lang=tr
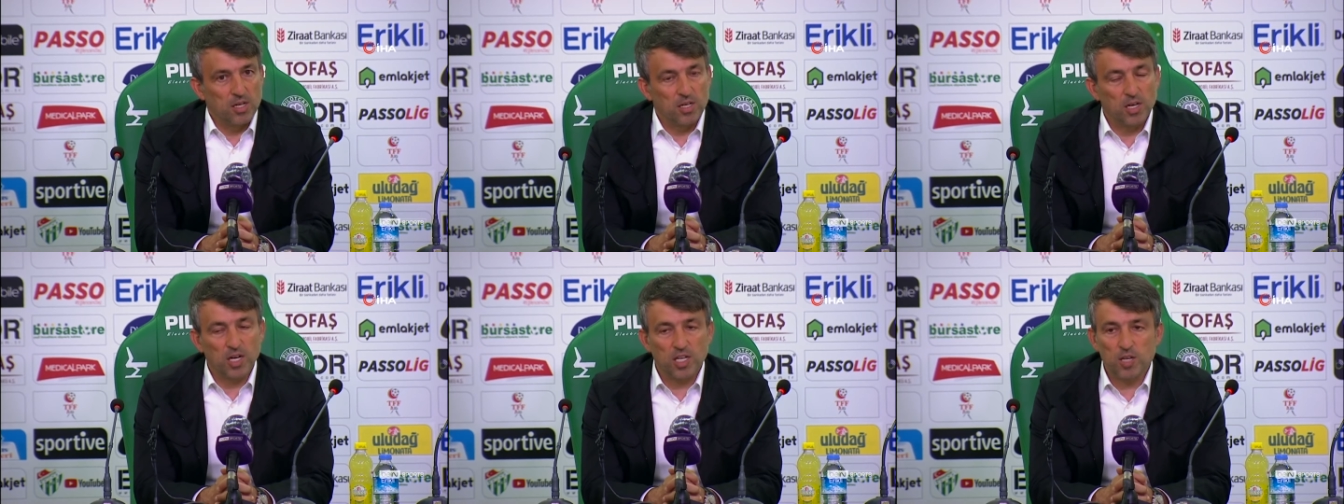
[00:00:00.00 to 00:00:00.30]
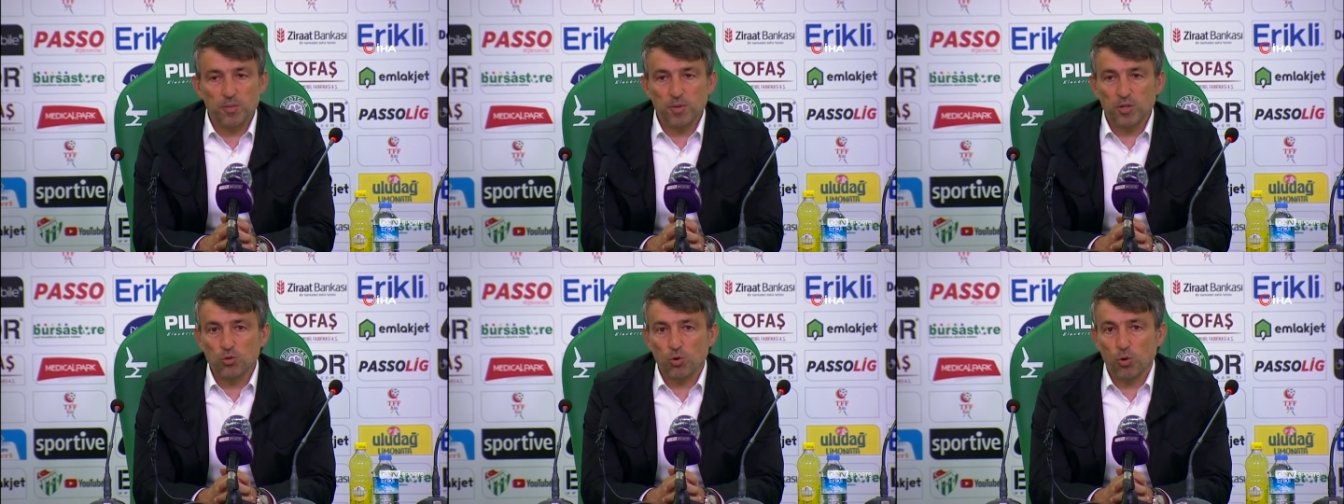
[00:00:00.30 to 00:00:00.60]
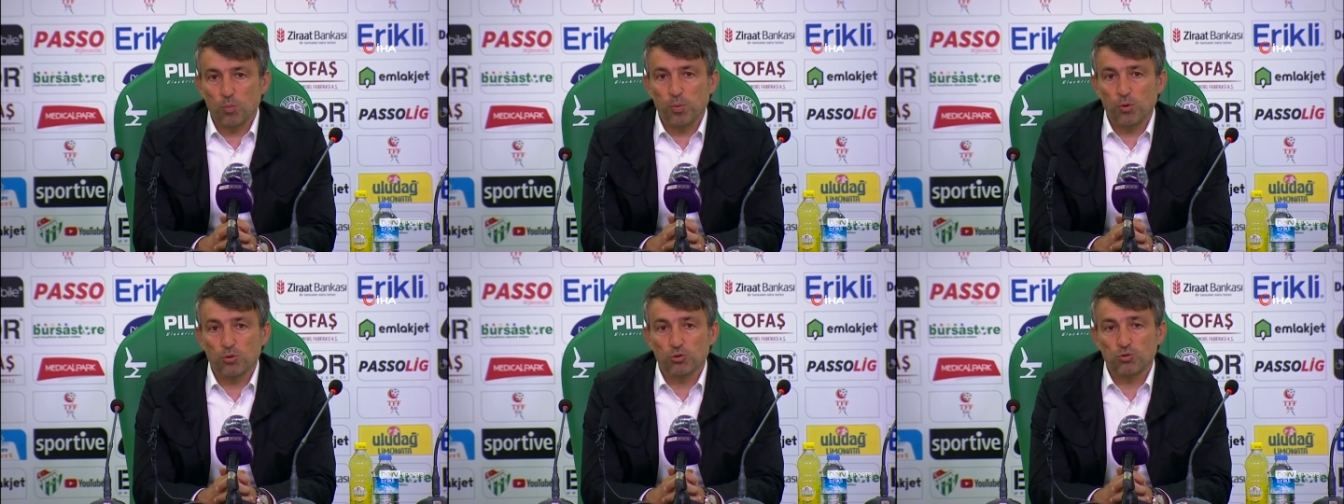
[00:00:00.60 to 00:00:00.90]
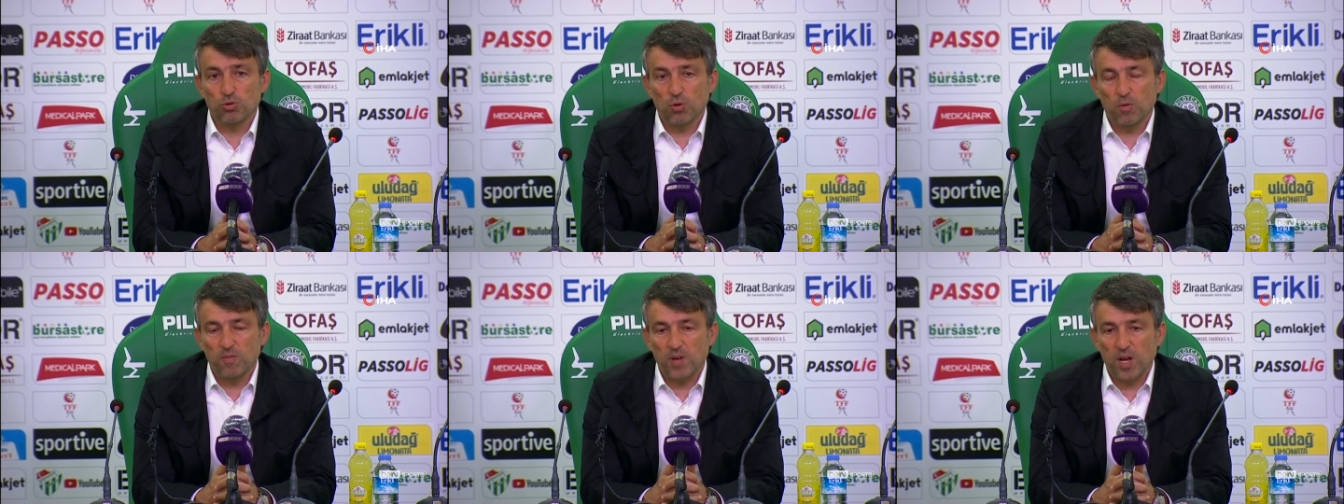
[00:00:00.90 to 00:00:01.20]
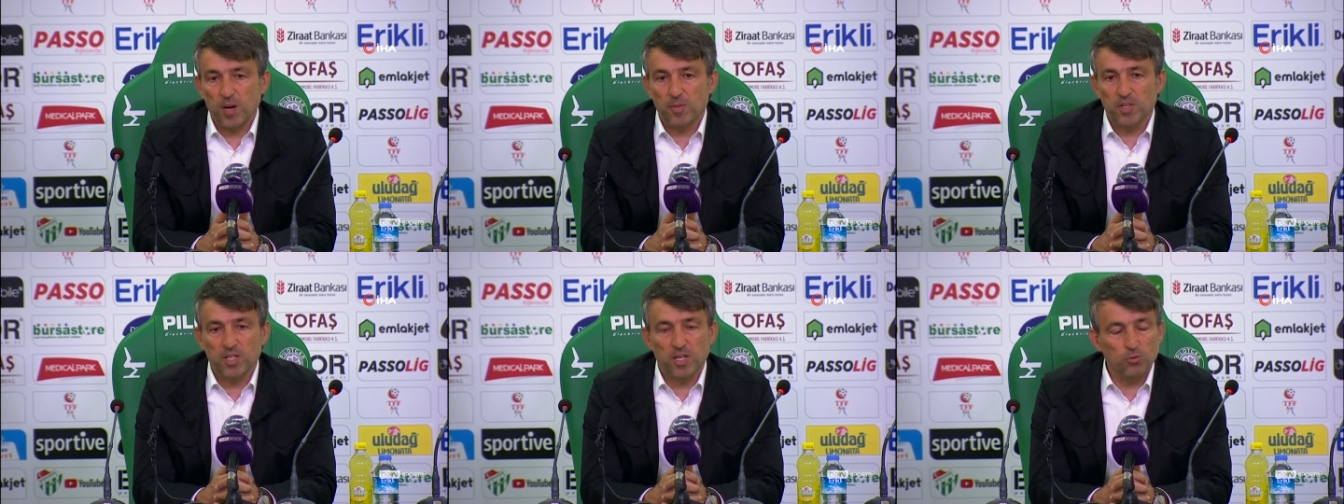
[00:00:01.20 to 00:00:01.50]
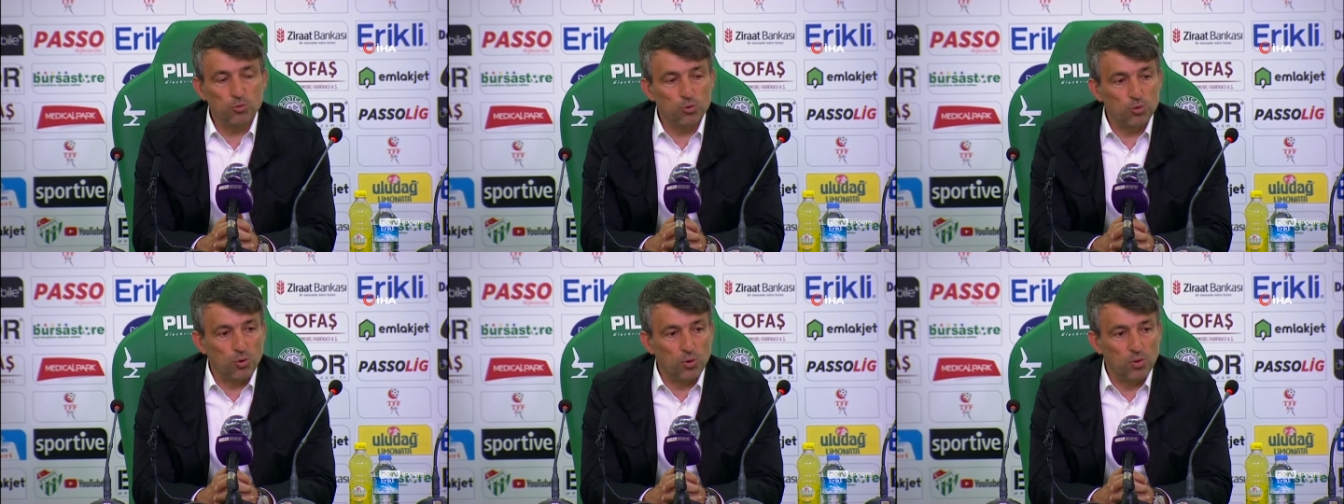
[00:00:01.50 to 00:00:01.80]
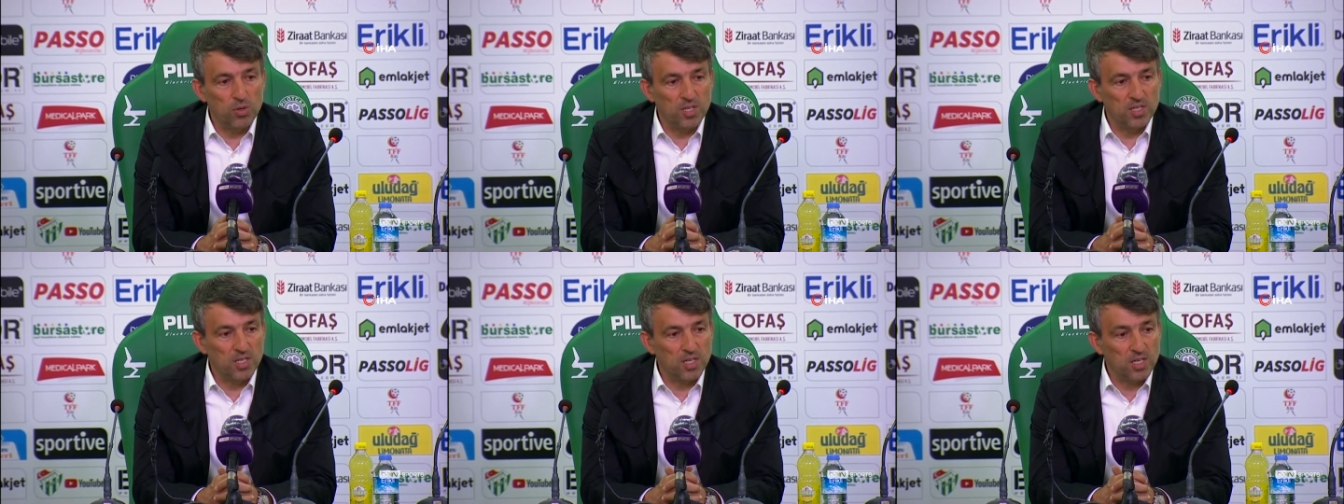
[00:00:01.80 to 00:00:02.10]
Rakibe çok pozisyon vermeden 3 gol
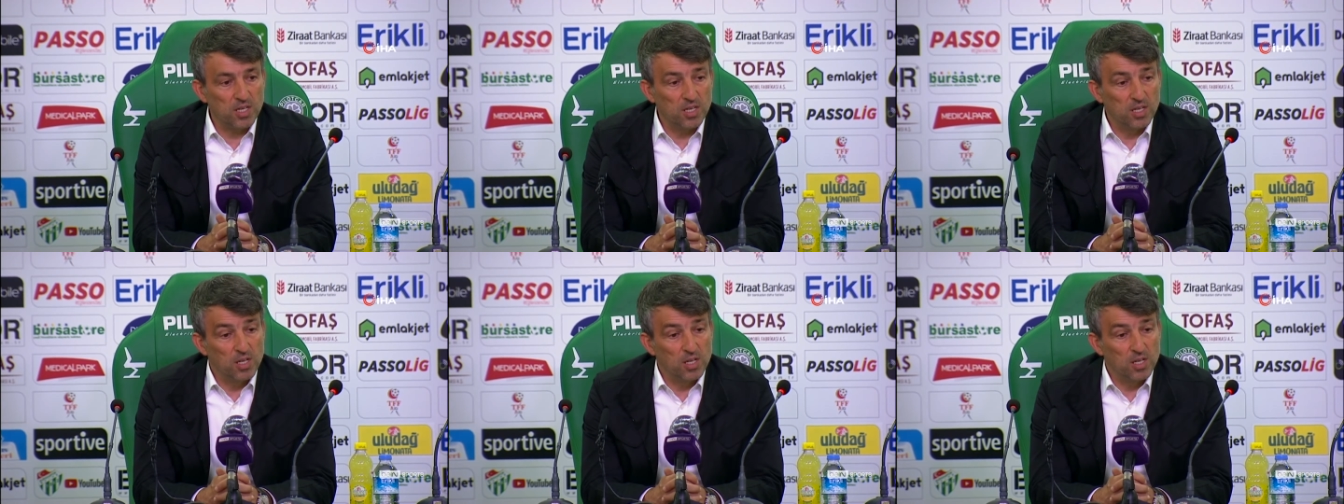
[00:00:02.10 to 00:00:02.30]
yedik.